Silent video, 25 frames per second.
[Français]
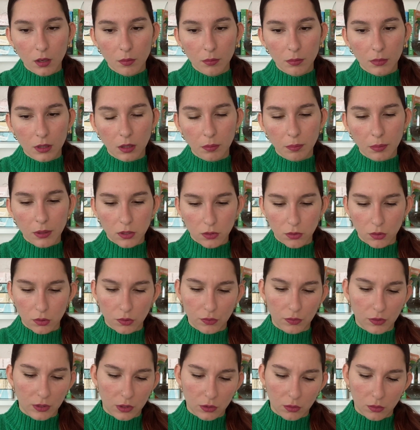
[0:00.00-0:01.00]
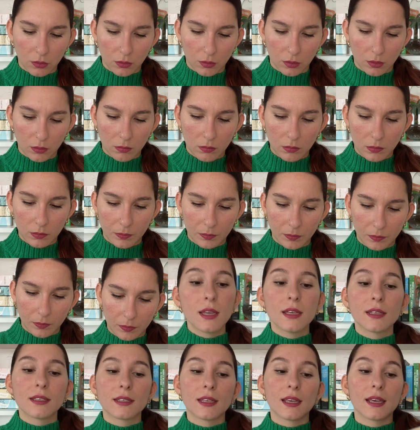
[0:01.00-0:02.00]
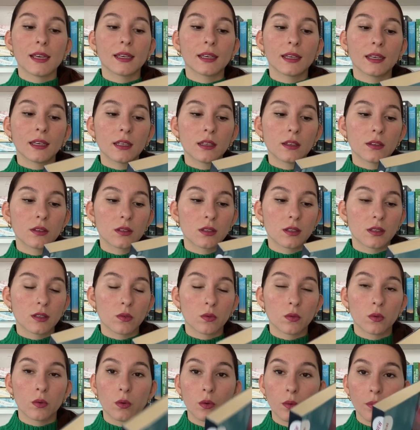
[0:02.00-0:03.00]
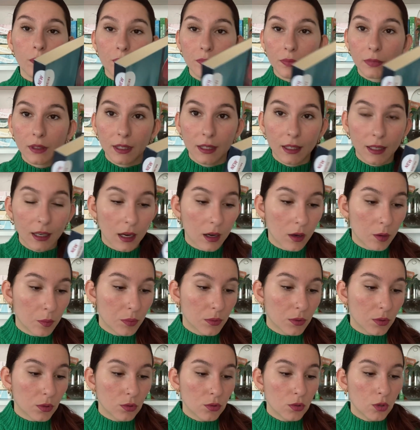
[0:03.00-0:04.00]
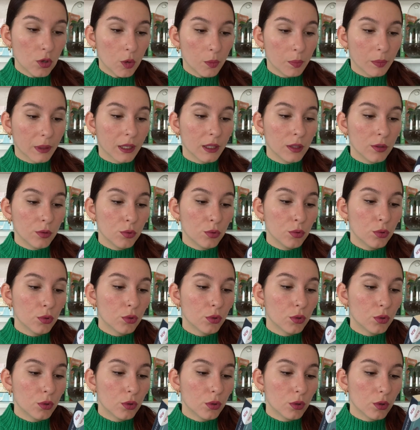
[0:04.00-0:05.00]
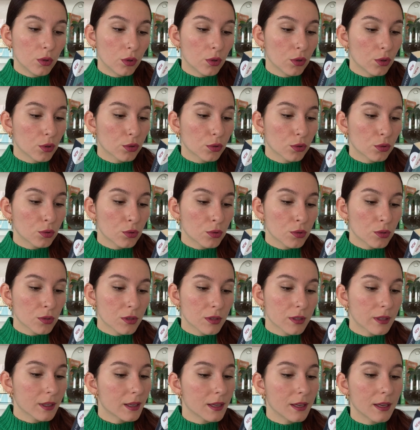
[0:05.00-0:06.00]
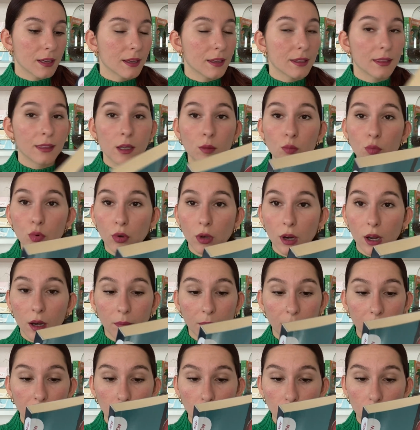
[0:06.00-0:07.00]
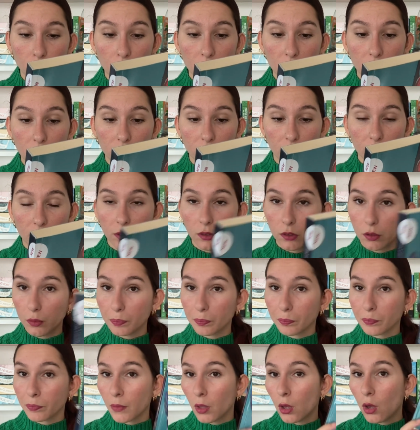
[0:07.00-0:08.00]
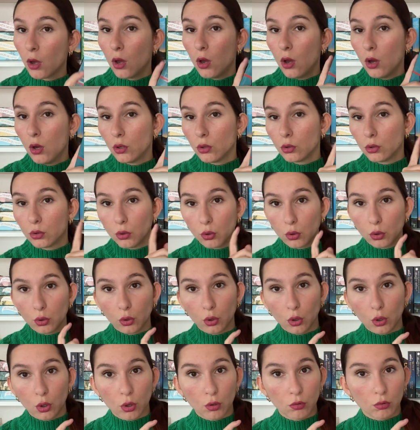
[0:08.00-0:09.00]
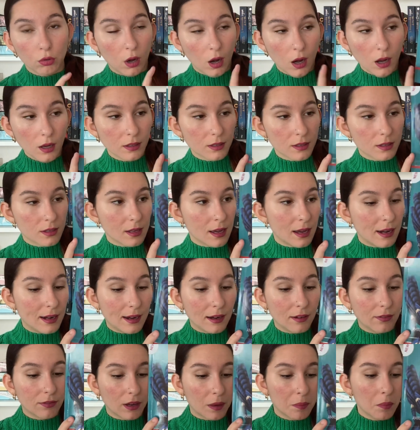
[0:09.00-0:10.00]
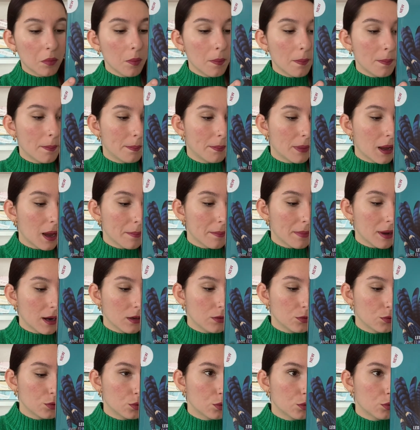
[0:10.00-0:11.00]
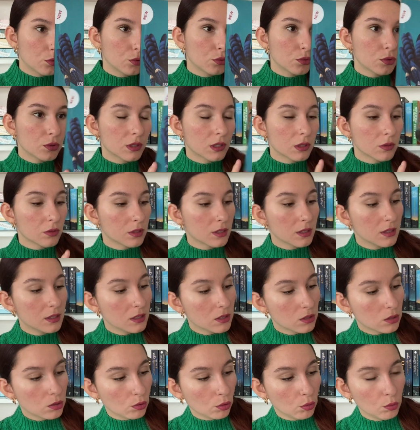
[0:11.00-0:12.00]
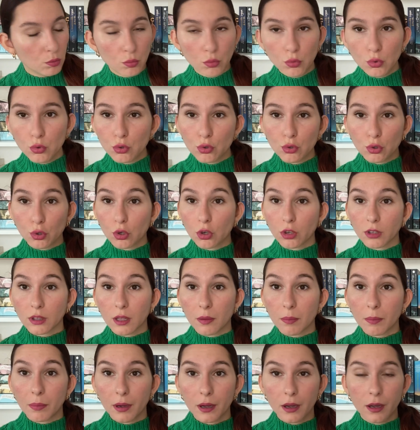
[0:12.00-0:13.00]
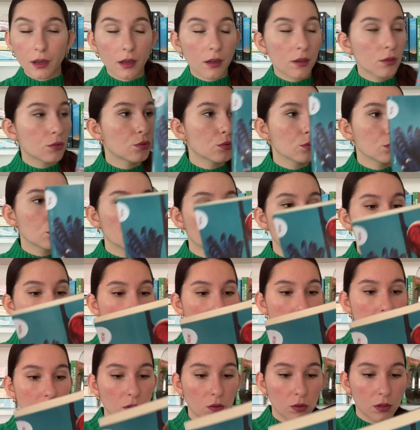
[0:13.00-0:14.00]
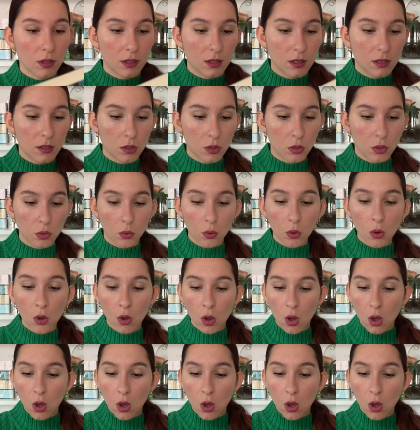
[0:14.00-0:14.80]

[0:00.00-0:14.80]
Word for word: Peut-être pas science-fiction. Hein. C'est écrit qu'il a obtenu le prix Hugo, Locus et Nebula en 2020. Donc euh, voilà, ça a l'air vraiment pas mal du tout. C'est aux éditions Mu, je connais pas du tout cette maison d'édition.